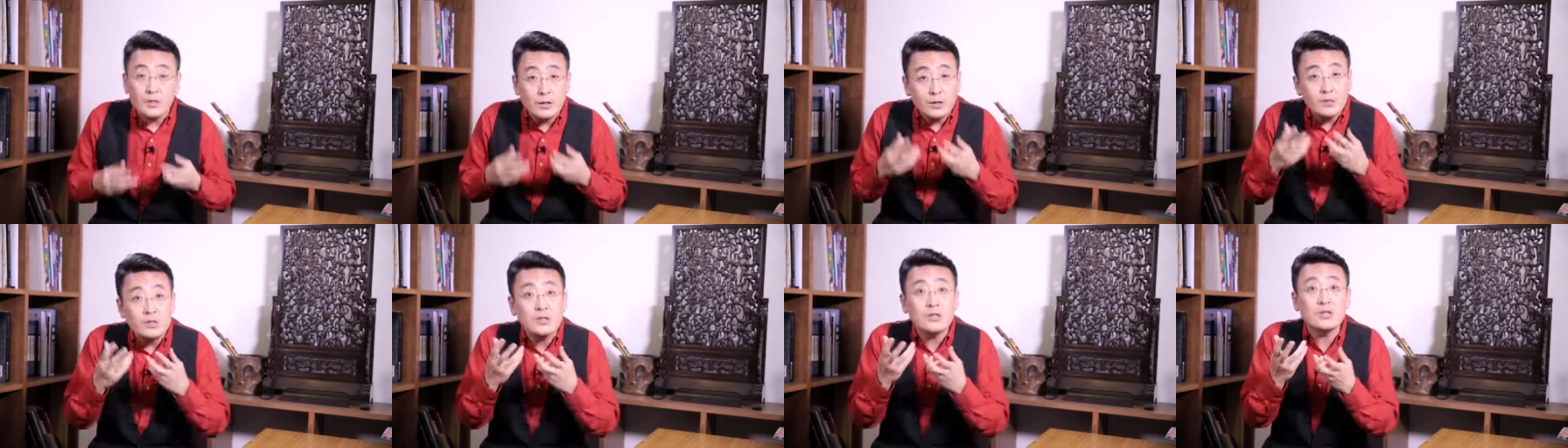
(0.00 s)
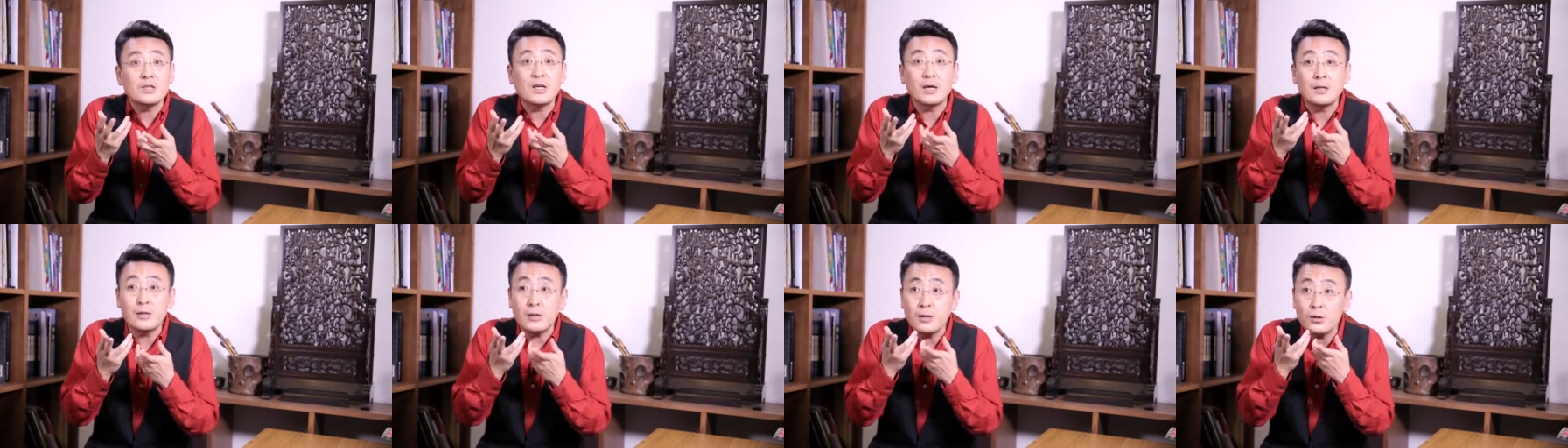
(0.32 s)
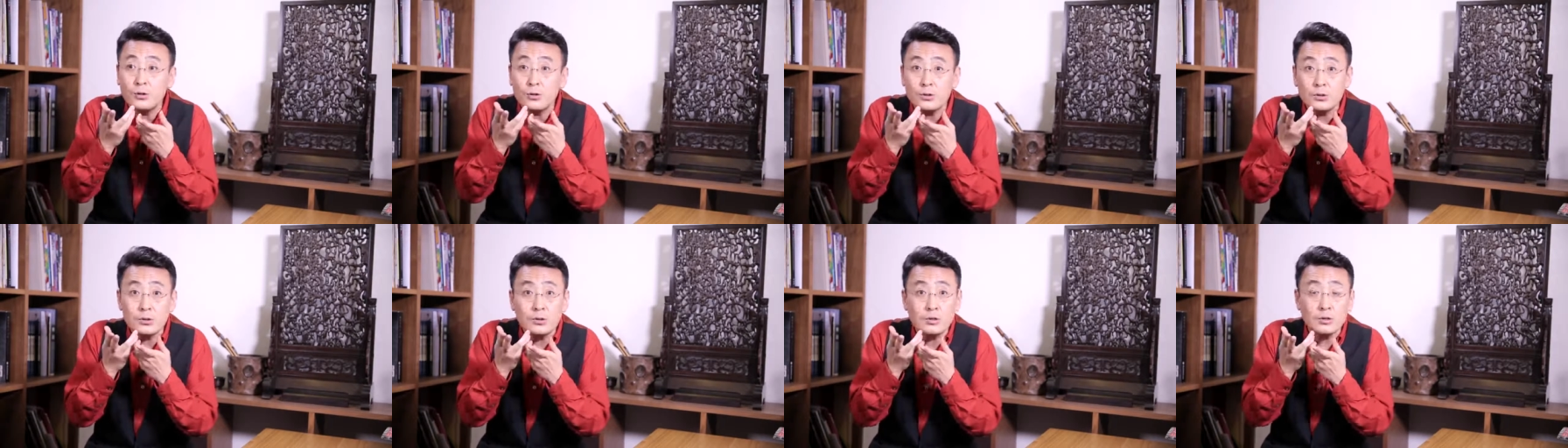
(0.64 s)
你才能
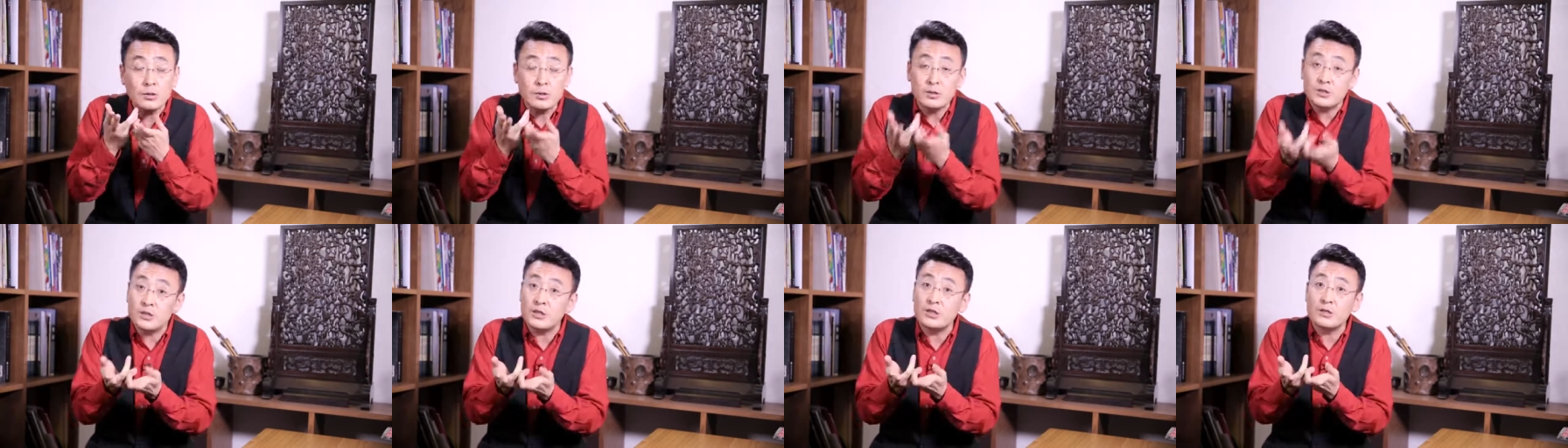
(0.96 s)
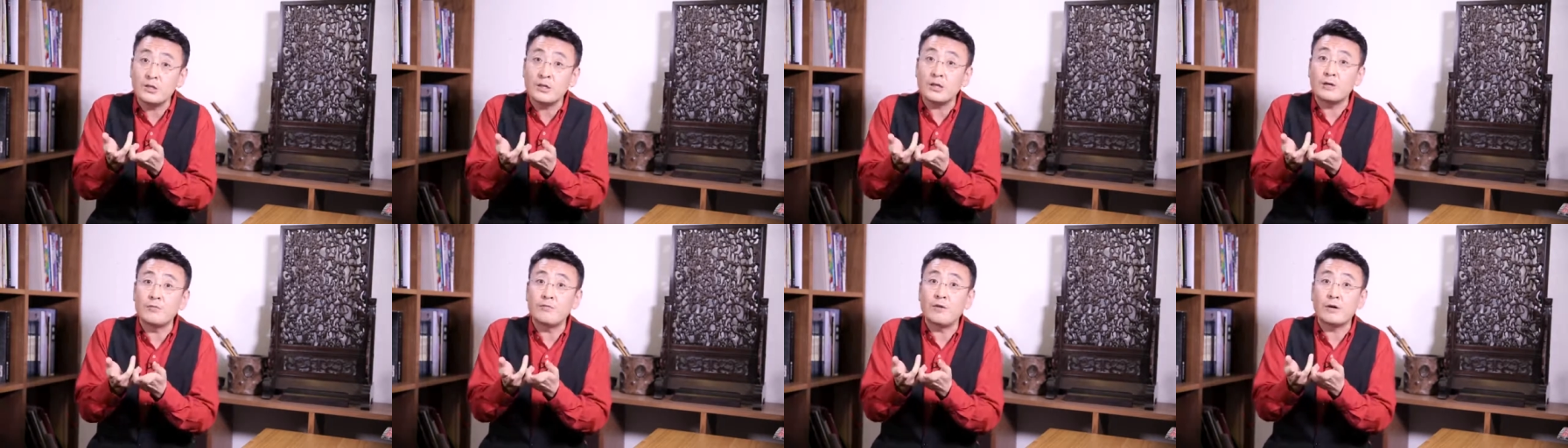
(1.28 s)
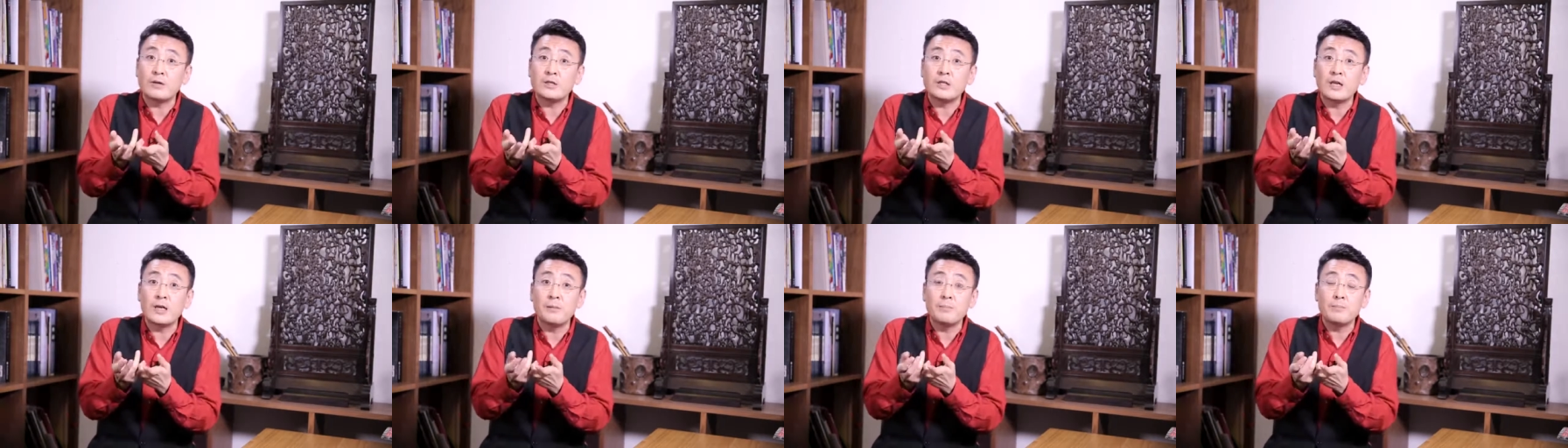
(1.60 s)
够呃进这个
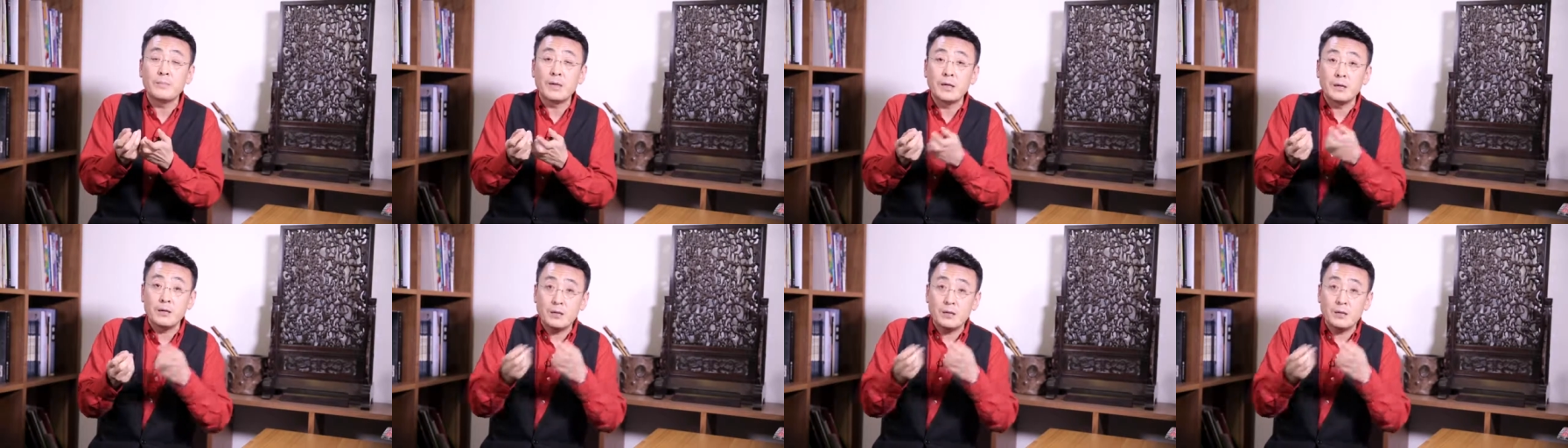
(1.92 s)
房间，